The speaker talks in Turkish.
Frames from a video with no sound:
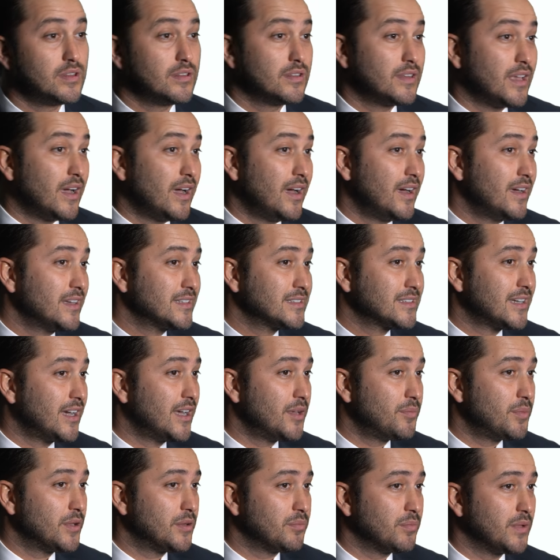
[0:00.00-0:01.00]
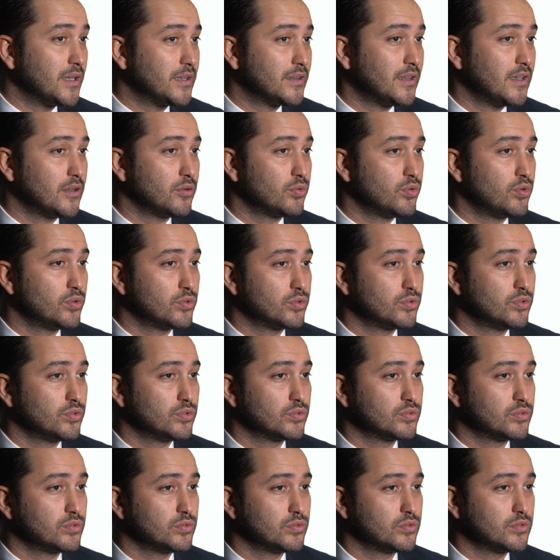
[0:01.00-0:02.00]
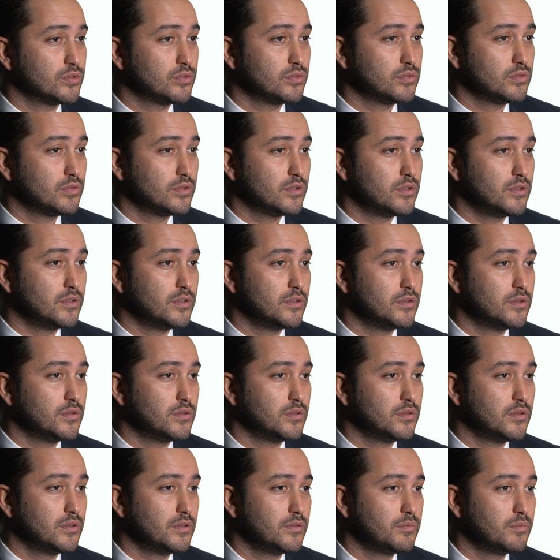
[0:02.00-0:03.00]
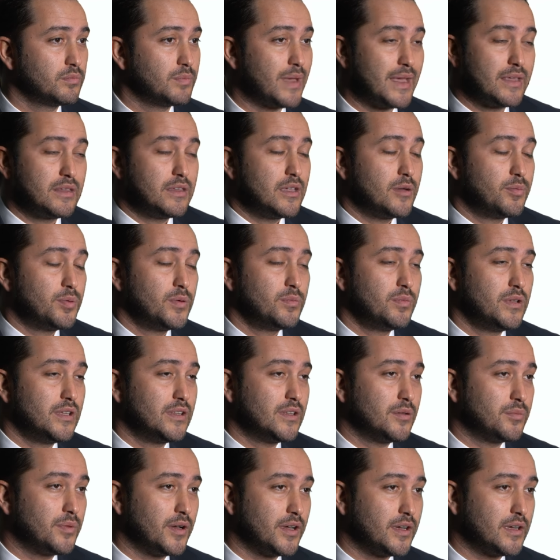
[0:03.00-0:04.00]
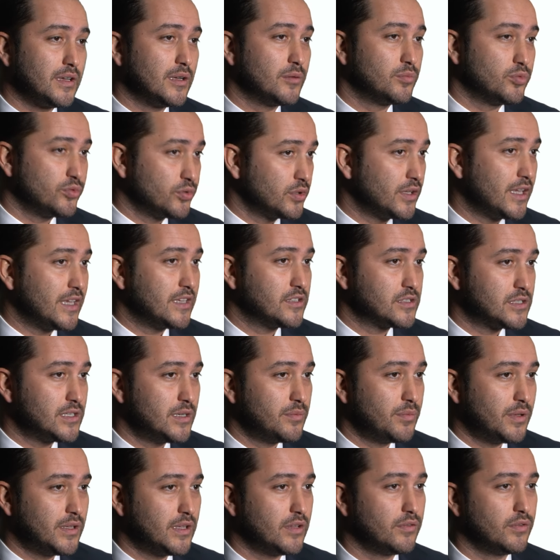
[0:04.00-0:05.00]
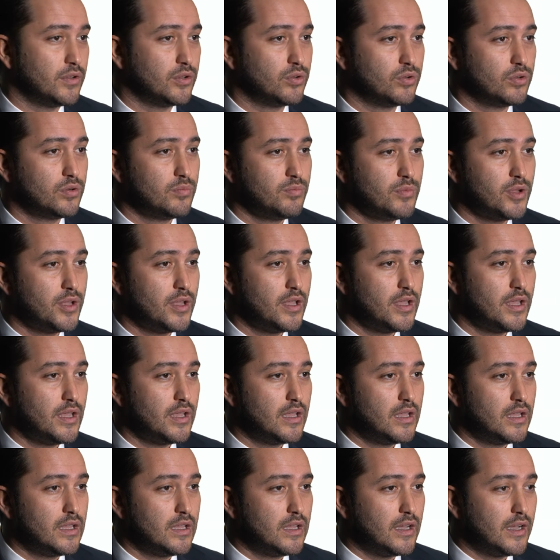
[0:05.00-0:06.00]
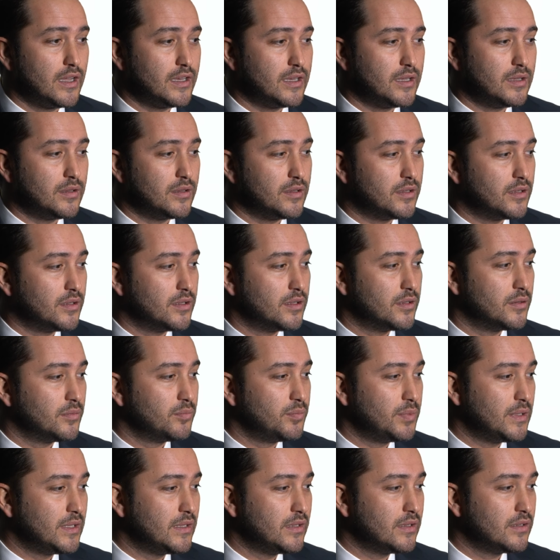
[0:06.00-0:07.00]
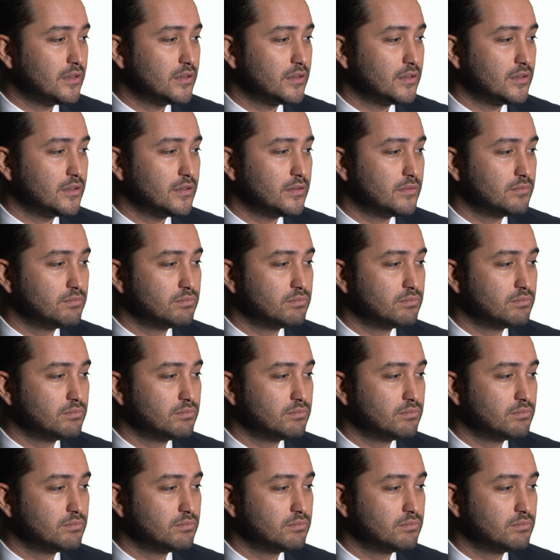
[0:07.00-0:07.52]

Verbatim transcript: daha az kaybetmekten korkuyorsunuz. Ee, ben yapım itibariyle bunu gençliğime de veriyorum. Hani e, bir e,